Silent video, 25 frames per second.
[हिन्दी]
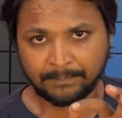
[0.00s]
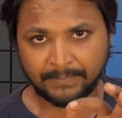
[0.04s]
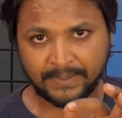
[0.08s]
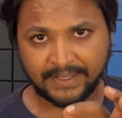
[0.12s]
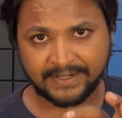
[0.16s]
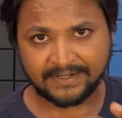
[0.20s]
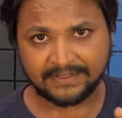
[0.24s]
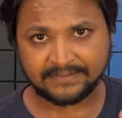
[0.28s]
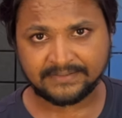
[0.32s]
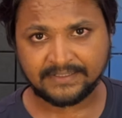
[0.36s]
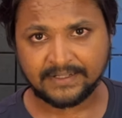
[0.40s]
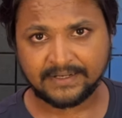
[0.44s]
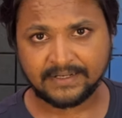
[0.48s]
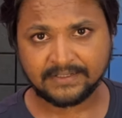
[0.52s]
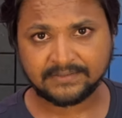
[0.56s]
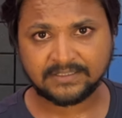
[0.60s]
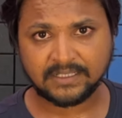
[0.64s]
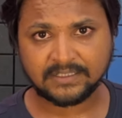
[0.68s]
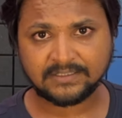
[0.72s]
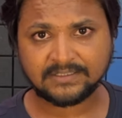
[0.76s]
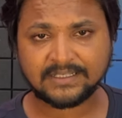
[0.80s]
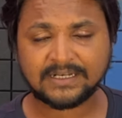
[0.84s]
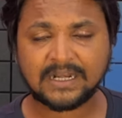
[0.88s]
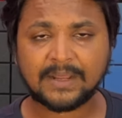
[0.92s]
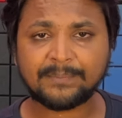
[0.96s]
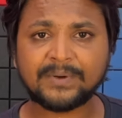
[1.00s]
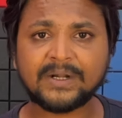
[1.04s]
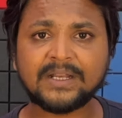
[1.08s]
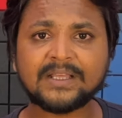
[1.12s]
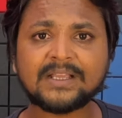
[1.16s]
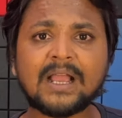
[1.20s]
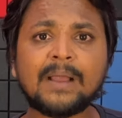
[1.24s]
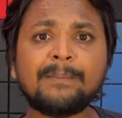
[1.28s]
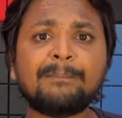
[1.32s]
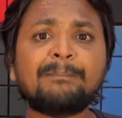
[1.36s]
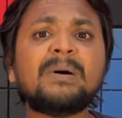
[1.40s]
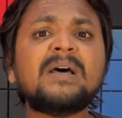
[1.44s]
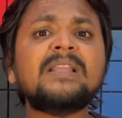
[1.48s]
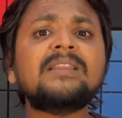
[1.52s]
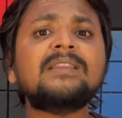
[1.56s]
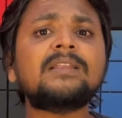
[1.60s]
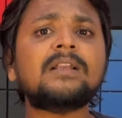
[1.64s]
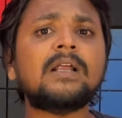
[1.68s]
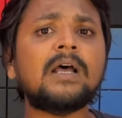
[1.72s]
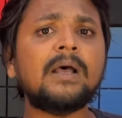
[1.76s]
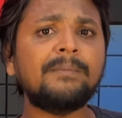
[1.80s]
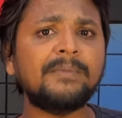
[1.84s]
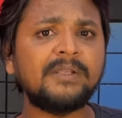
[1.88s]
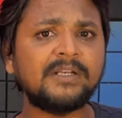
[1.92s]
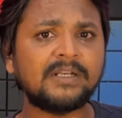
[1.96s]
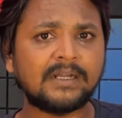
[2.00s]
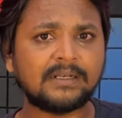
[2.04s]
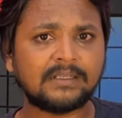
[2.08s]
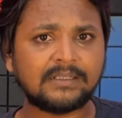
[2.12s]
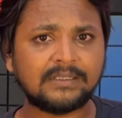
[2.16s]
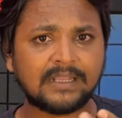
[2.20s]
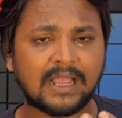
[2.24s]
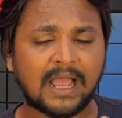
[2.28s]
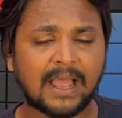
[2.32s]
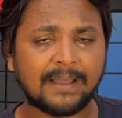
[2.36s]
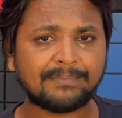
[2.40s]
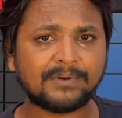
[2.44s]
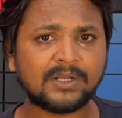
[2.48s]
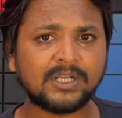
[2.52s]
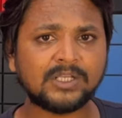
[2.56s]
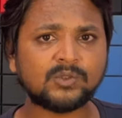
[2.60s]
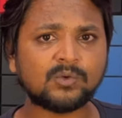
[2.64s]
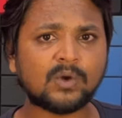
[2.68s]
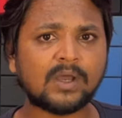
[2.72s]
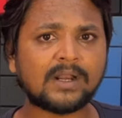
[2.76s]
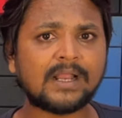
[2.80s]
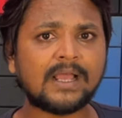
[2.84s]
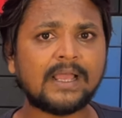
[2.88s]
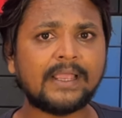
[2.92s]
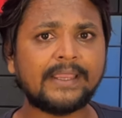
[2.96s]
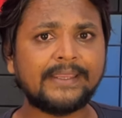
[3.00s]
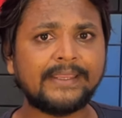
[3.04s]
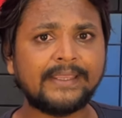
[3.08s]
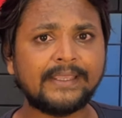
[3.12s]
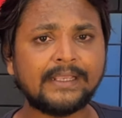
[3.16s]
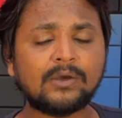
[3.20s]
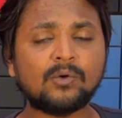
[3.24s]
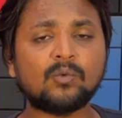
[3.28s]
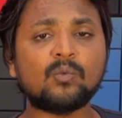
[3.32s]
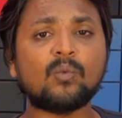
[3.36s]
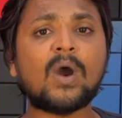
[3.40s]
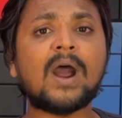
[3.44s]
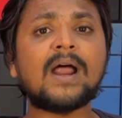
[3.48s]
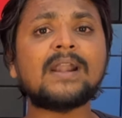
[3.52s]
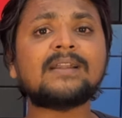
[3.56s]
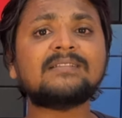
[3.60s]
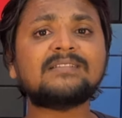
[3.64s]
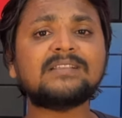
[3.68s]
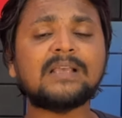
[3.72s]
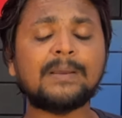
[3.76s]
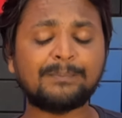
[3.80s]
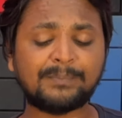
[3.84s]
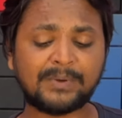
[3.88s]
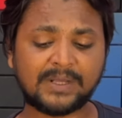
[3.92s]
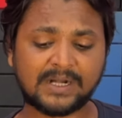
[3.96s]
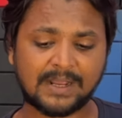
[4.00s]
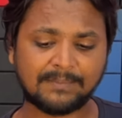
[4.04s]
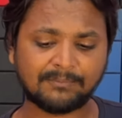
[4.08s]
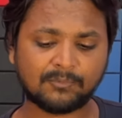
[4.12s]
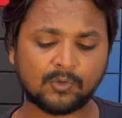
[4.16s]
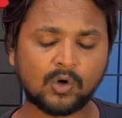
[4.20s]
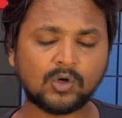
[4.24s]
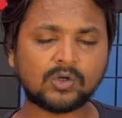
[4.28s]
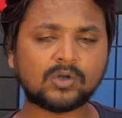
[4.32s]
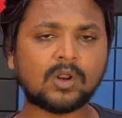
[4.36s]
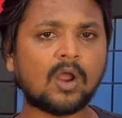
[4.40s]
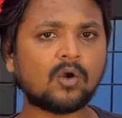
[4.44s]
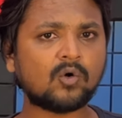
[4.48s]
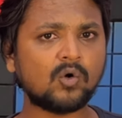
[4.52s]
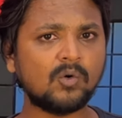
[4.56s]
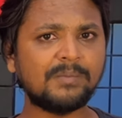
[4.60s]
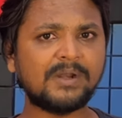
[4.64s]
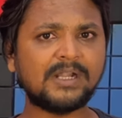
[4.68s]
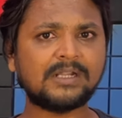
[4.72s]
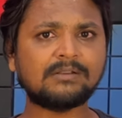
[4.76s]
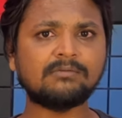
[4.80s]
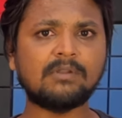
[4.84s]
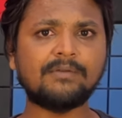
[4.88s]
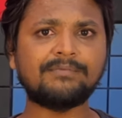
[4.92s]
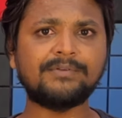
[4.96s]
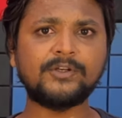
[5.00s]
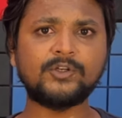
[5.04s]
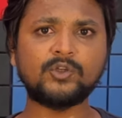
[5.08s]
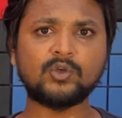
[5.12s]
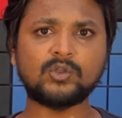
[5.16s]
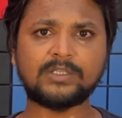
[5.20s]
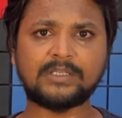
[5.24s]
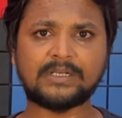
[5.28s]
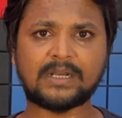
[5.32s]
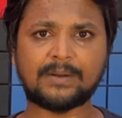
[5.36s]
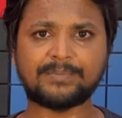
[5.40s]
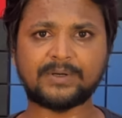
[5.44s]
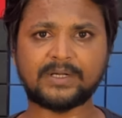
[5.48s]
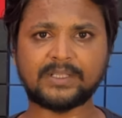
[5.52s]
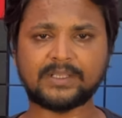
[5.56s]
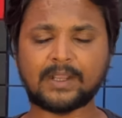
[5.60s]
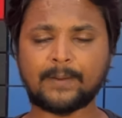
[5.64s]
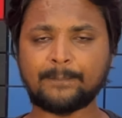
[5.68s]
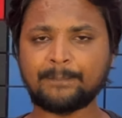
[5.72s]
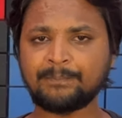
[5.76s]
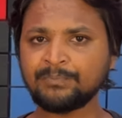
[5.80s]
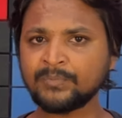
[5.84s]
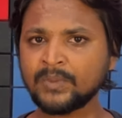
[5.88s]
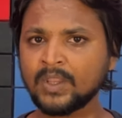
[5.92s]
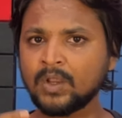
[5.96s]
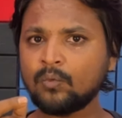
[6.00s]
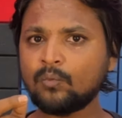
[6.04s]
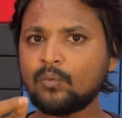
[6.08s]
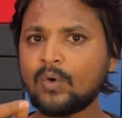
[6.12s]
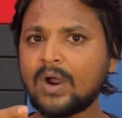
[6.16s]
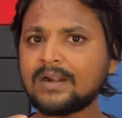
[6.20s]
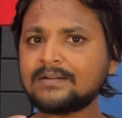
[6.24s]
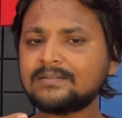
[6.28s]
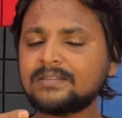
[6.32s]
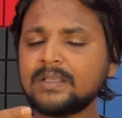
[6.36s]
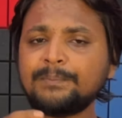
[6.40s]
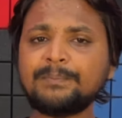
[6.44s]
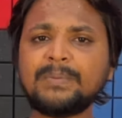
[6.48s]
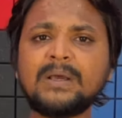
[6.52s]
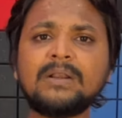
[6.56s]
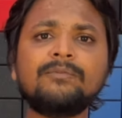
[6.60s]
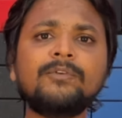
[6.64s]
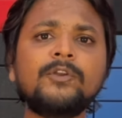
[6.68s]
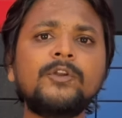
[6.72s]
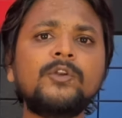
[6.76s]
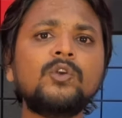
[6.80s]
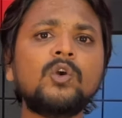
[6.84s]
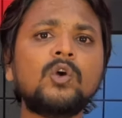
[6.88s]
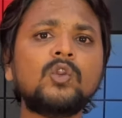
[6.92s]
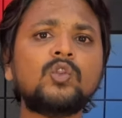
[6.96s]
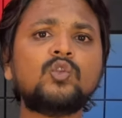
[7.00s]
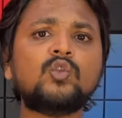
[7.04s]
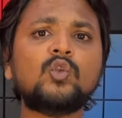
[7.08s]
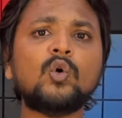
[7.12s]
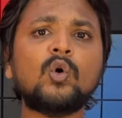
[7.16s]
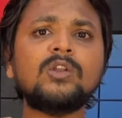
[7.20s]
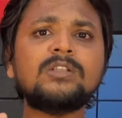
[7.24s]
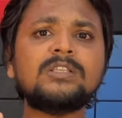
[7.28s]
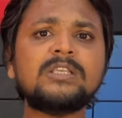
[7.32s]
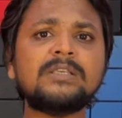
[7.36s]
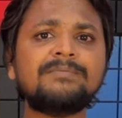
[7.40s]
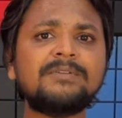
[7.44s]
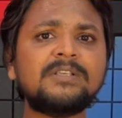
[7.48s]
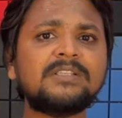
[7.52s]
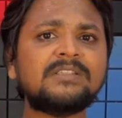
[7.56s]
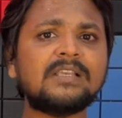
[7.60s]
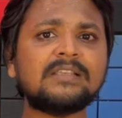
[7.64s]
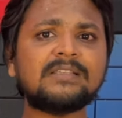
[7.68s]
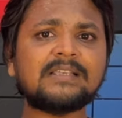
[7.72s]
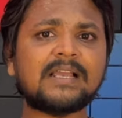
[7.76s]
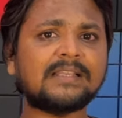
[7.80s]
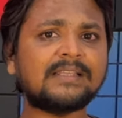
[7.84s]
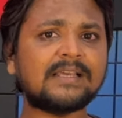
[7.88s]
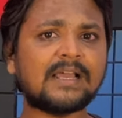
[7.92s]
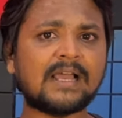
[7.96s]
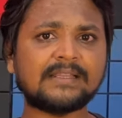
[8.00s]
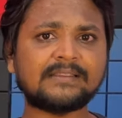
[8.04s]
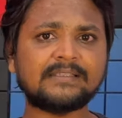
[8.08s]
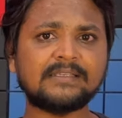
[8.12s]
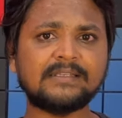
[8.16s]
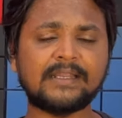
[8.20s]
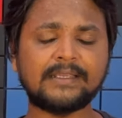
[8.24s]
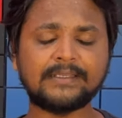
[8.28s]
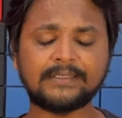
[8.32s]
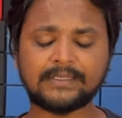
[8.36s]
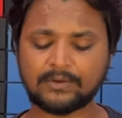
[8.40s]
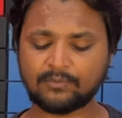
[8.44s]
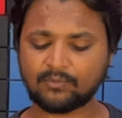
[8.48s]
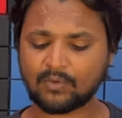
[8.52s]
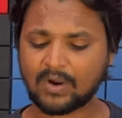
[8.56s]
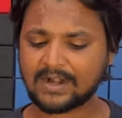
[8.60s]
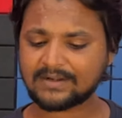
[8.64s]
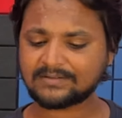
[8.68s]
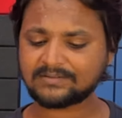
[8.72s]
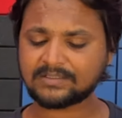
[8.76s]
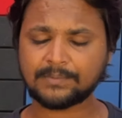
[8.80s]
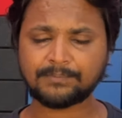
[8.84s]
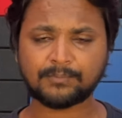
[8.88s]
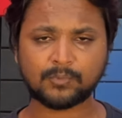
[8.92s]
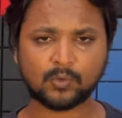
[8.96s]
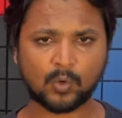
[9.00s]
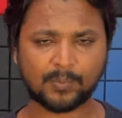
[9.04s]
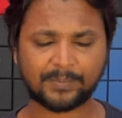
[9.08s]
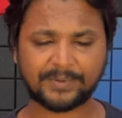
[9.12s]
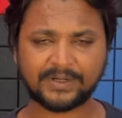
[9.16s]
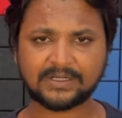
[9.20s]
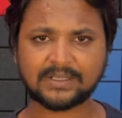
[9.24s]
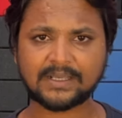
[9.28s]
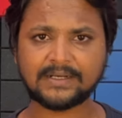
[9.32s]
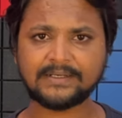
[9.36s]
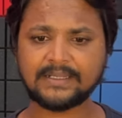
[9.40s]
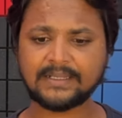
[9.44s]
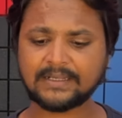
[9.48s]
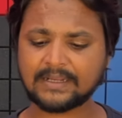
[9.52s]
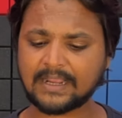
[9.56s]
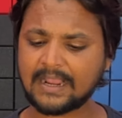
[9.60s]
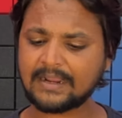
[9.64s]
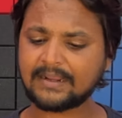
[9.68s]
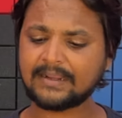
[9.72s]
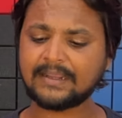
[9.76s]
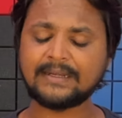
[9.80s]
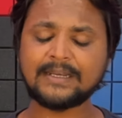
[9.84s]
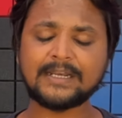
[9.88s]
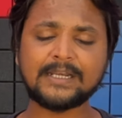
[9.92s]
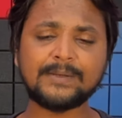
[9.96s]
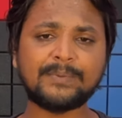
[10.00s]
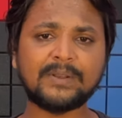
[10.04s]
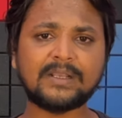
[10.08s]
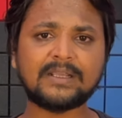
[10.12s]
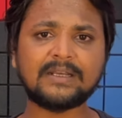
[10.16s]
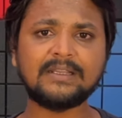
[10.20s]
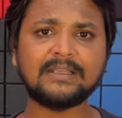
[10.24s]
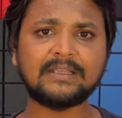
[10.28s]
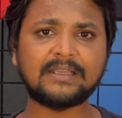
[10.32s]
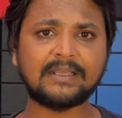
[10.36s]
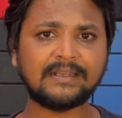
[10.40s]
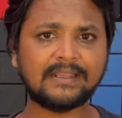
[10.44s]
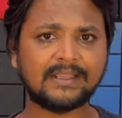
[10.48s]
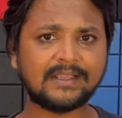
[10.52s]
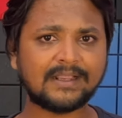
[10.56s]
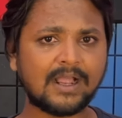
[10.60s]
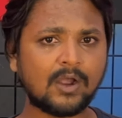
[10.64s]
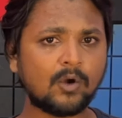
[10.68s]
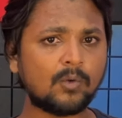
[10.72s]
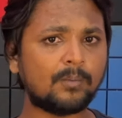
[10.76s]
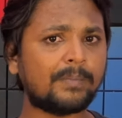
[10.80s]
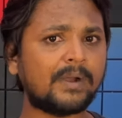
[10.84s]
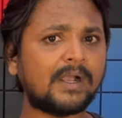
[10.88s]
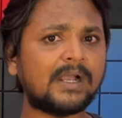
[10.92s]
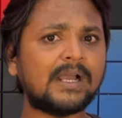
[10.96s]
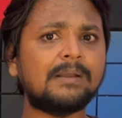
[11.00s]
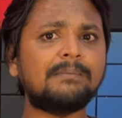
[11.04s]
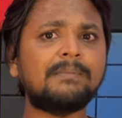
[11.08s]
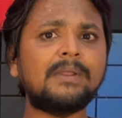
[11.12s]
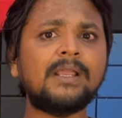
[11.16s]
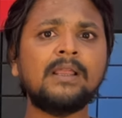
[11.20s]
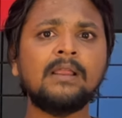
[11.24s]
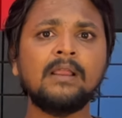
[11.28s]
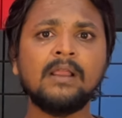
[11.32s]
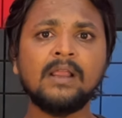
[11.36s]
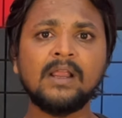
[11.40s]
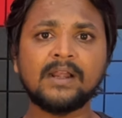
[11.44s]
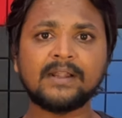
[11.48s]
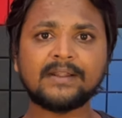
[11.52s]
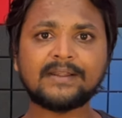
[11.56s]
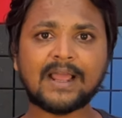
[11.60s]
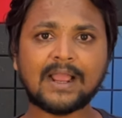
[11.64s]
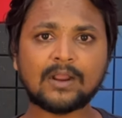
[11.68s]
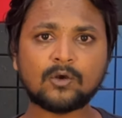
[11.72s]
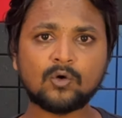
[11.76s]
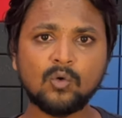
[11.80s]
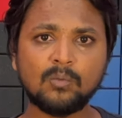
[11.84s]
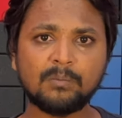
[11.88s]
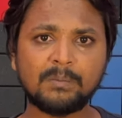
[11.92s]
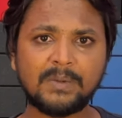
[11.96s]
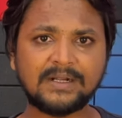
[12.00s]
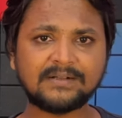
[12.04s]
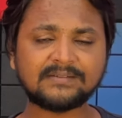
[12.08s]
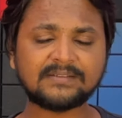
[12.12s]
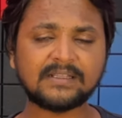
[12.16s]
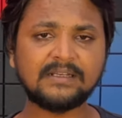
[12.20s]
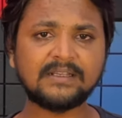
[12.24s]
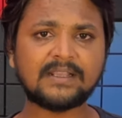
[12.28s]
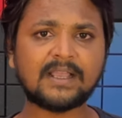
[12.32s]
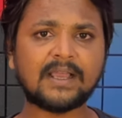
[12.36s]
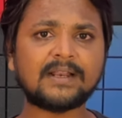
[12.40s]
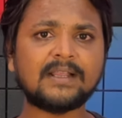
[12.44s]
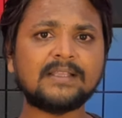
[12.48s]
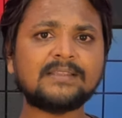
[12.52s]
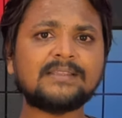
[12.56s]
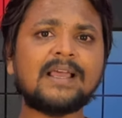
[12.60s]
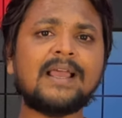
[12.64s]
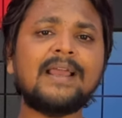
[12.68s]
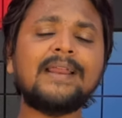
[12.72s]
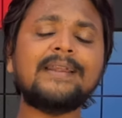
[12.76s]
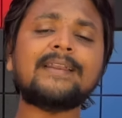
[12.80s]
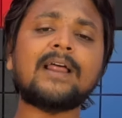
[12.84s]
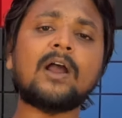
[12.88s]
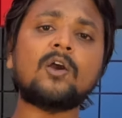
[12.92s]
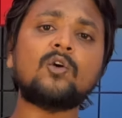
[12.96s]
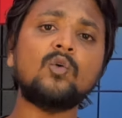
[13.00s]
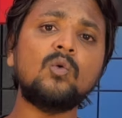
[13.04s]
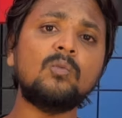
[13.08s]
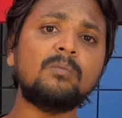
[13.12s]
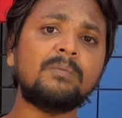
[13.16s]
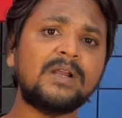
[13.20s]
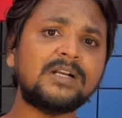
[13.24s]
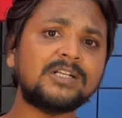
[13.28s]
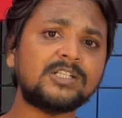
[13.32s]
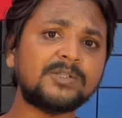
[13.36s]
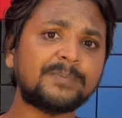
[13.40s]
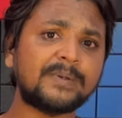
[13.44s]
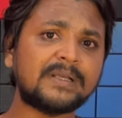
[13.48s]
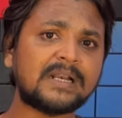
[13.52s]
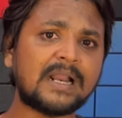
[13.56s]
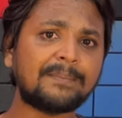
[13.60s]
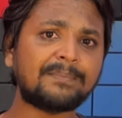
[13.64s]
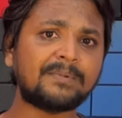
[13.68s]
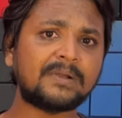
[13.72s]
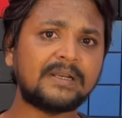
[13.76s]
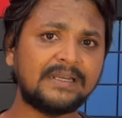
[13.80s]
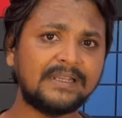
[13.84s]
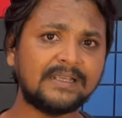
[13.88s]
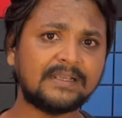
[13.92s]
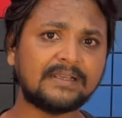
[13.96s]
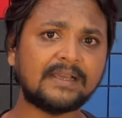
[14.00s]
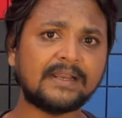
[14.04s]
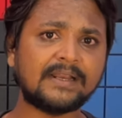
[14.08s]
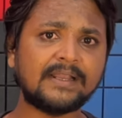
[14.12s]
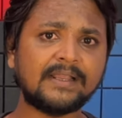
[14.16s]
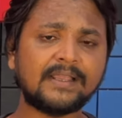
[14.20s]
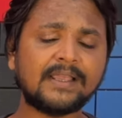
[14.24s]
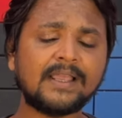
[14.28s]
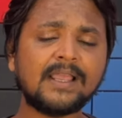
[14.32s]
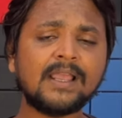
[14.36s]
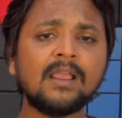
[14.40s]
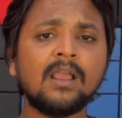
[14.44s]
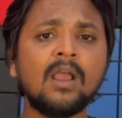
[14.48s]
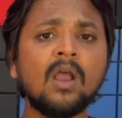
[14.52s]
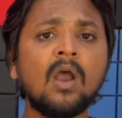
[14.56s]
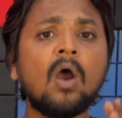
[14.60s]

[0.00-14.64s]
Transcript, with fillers: मैनेजर एक्सेस देना पड़ेगा पंद्रह मिनट की आपके द्वारा एक व्हाट्सएप पर हमको डॉक्यूमेंट में वीडियो देना पड़ेगा व्हाट्सएप पर वीडियो दो जीबी से ज्यादा आती नहीं है व्हाट्सएप ओपन करिएगा गैलरी पे क्लिक करिएगा बगल में डॉक्यूमेंट्स लिखा रहता है डॉक्यूमेंट्स पर आप क्लिक करेंगे